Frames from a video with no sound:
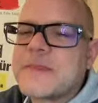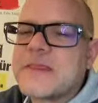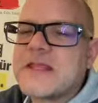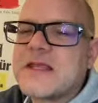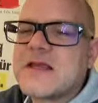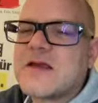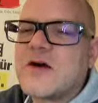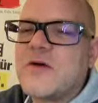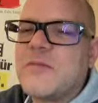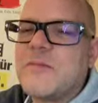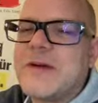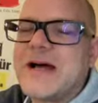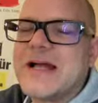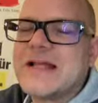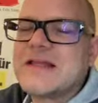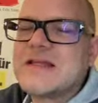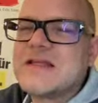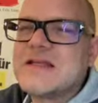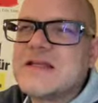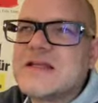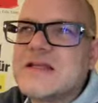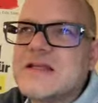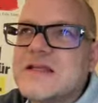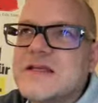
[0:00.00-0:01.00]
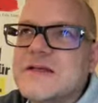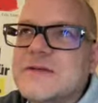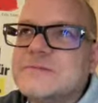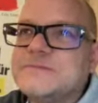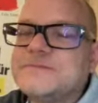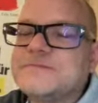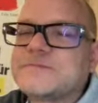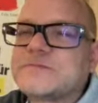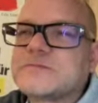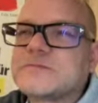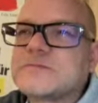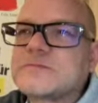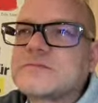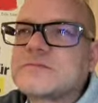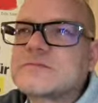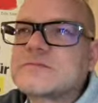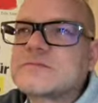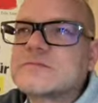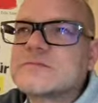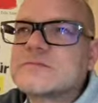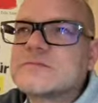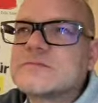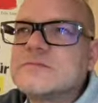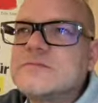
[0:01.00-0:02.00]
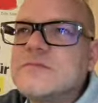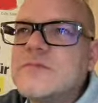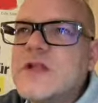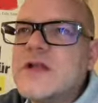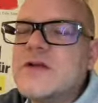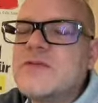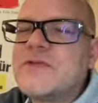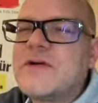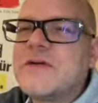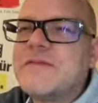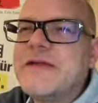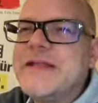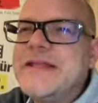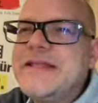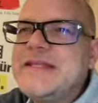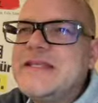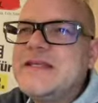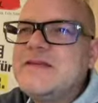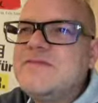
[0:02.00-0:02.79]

Die Chromatik verwende